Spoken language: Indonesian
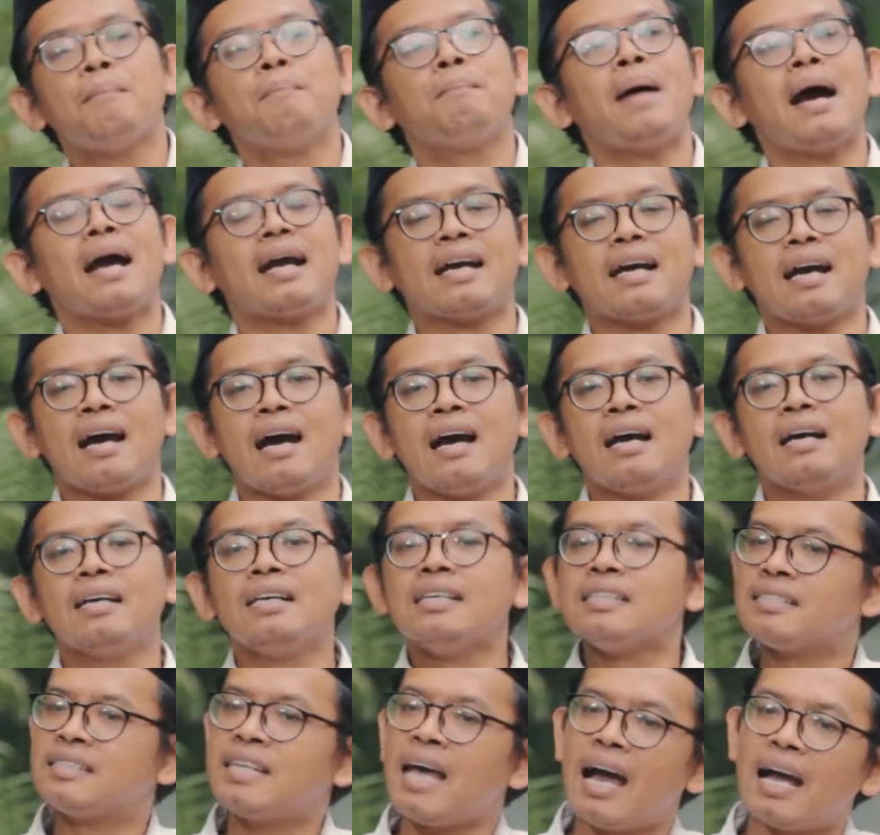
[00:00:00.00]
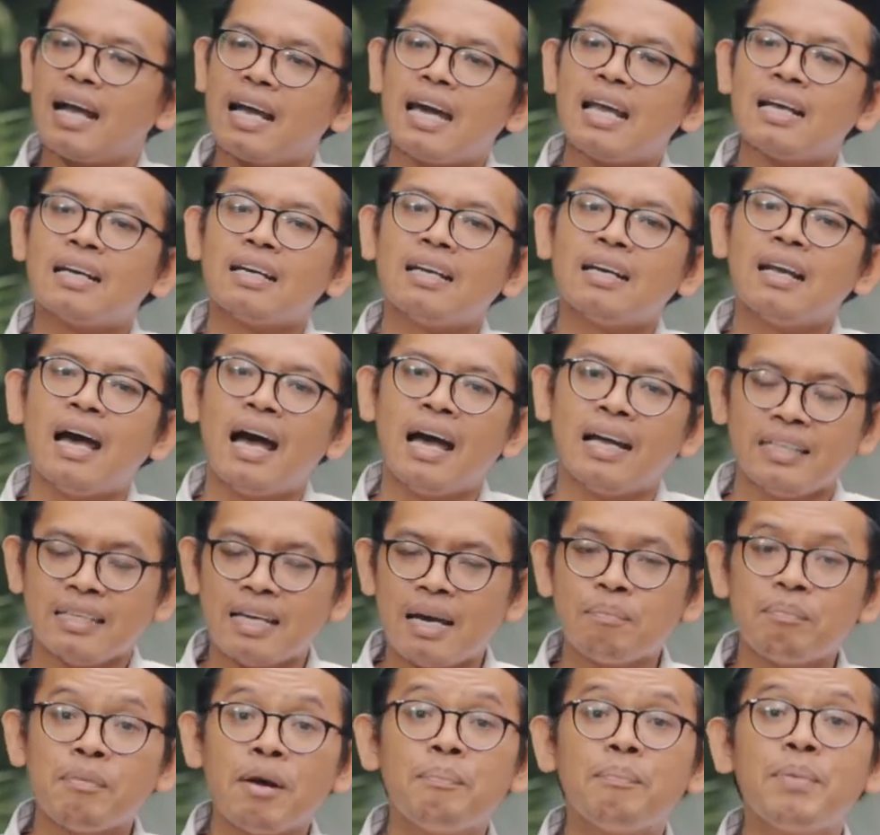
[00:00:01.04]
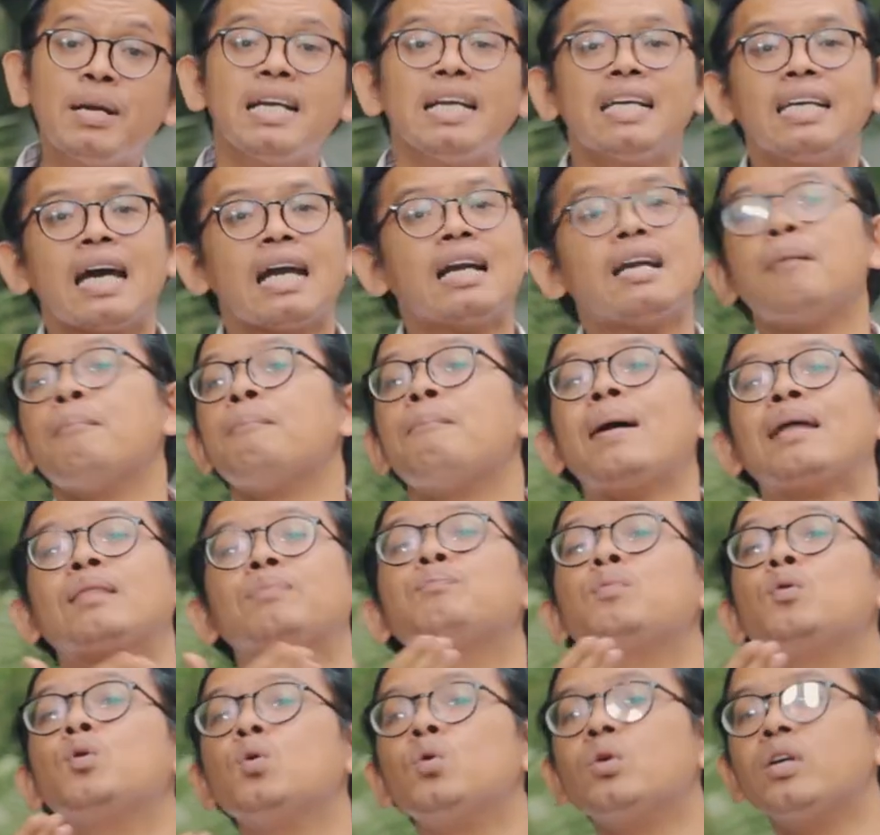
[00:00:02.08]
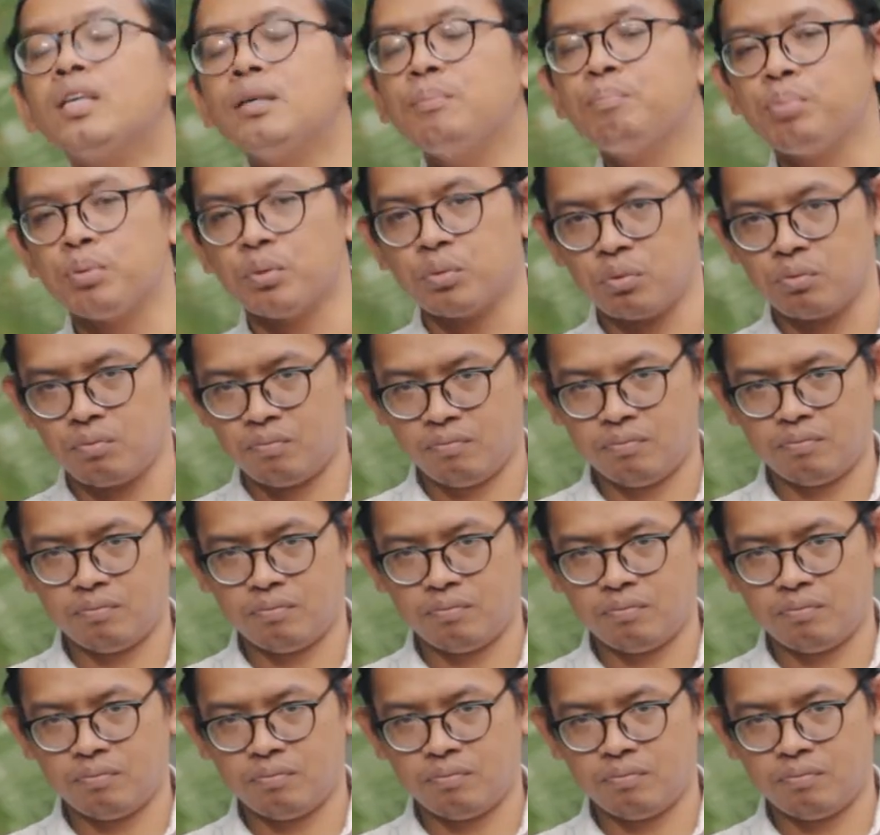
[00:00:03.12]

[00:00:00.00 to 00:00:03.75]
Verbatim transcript: maka jangan hanya memberikan 40 ribu